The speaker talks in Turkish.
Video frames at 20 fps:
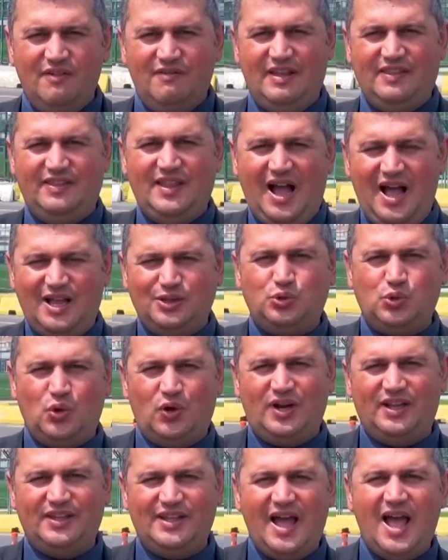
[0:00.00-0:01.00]
ve daha
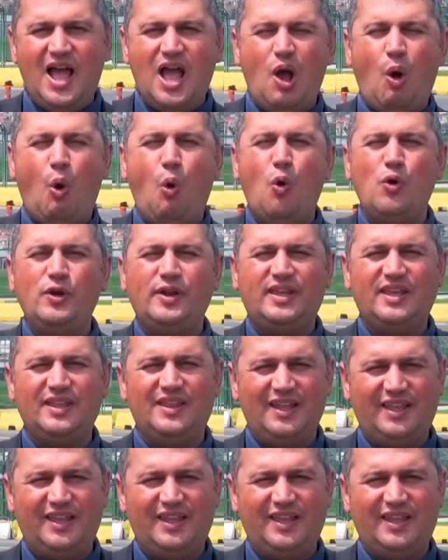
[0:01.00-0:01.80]
sonra da 12